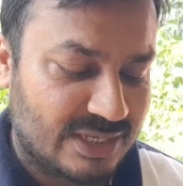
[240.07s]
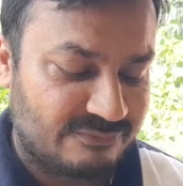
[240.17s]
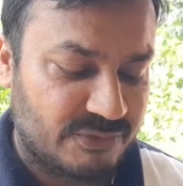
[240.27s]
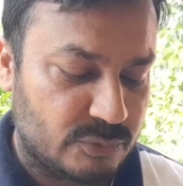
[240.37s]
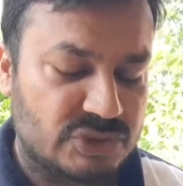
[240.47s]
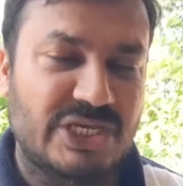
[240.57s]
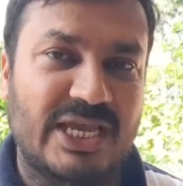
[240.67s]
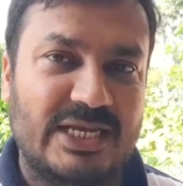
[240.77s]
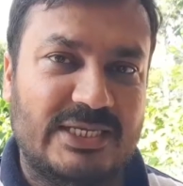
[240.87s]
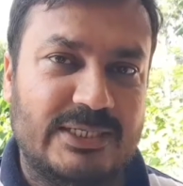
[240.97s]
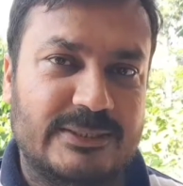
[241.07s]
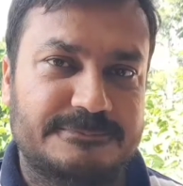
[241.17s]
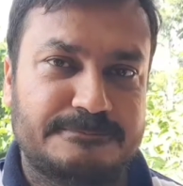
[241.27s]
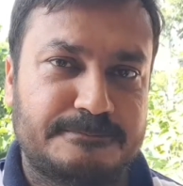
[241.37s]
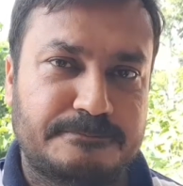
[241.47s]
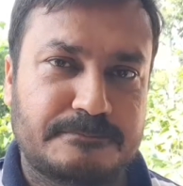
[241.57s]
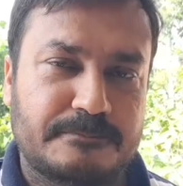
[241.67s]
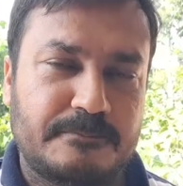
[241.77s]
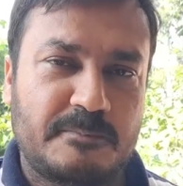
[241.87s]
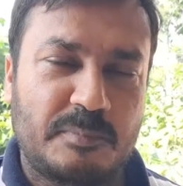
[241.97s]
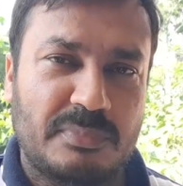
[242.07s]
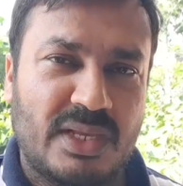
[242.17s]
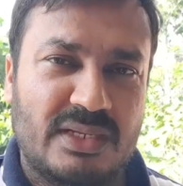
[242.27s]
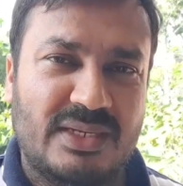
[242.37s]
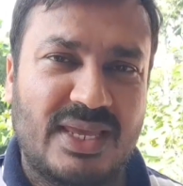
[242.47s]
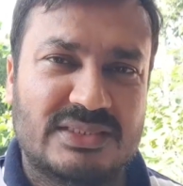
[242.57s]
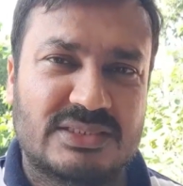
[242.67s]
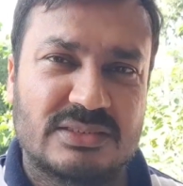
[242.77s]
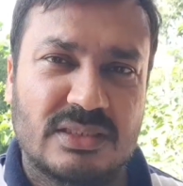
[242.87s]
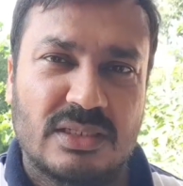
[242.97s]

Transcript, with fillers: काफ़ी कुछ गेन किया नेक्स्ट